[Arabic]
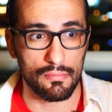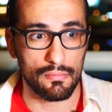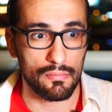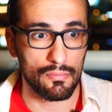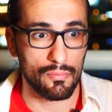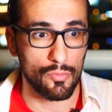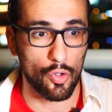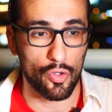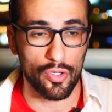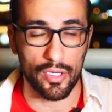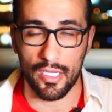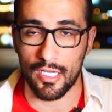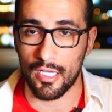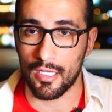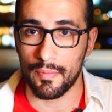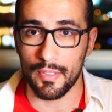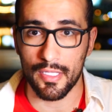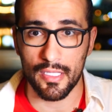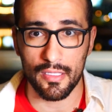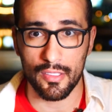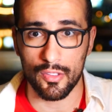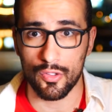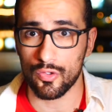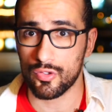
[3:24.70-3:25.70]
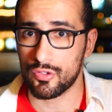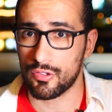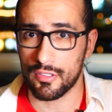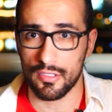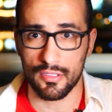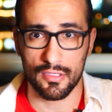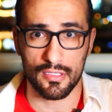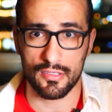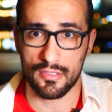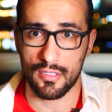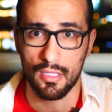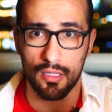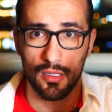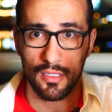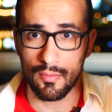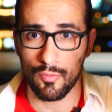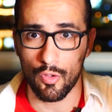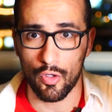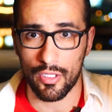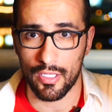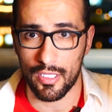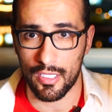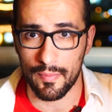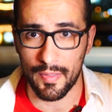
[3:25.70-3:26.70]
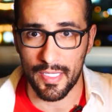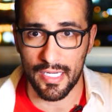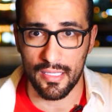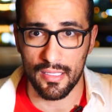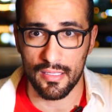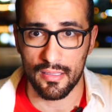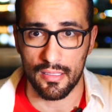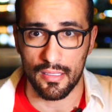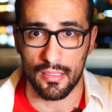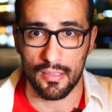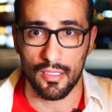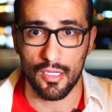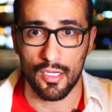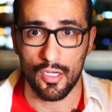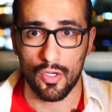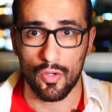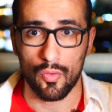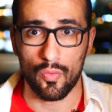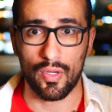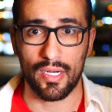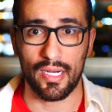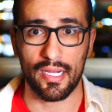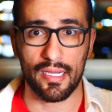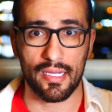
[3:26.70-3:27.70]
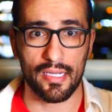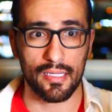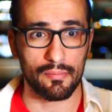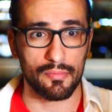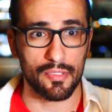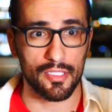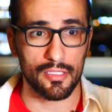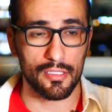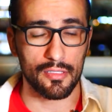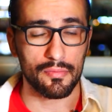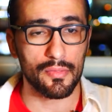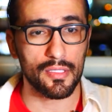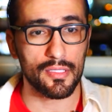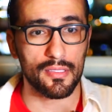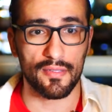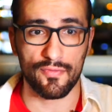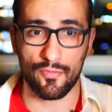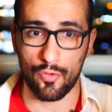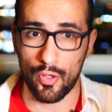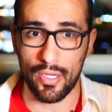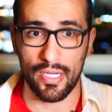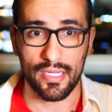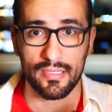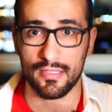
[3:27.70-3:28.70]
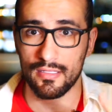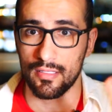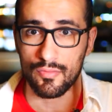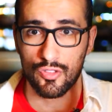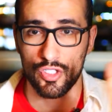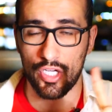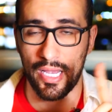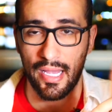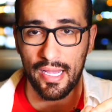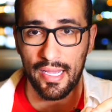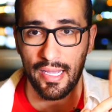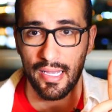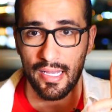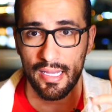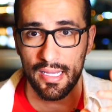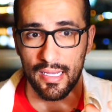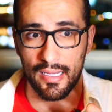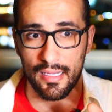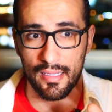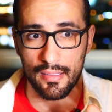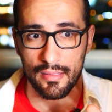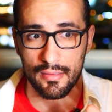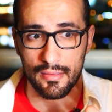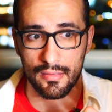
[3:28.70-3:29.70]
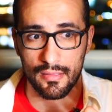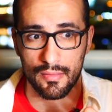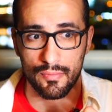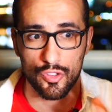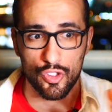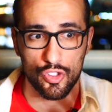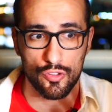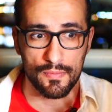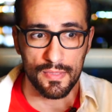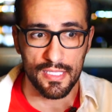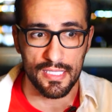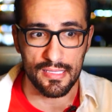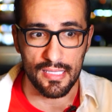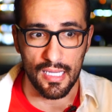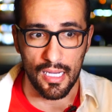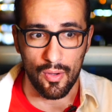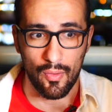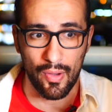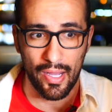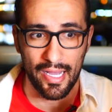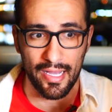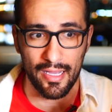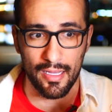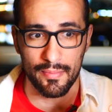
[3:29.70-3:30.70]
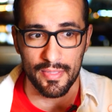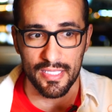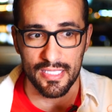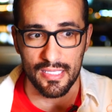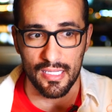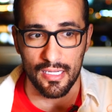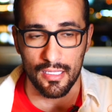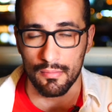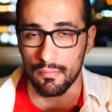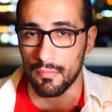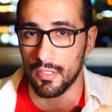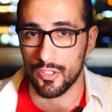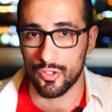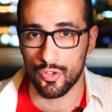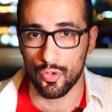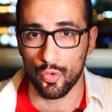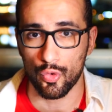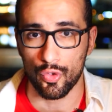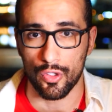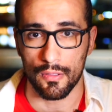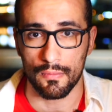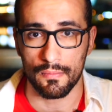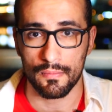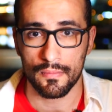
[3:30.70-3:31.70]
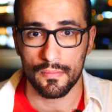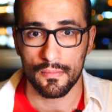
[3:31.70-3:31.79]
مخرج كبير يسري نصر الله مخرج كبير جدا ولكن من ضمن الديفوهات دي مش حاجه دي مش ميزه او حاجه مثلا مقصوده